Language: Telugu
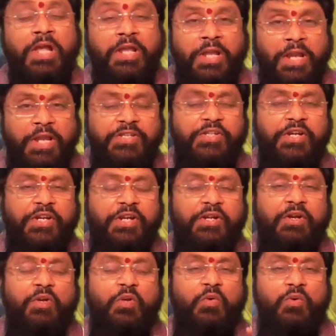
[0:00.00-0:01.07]
రియల్ ఎస్టేట్
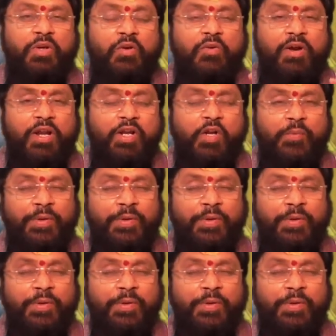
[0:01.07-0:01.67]
రంగంలో ఉన్న వాళ్ళకి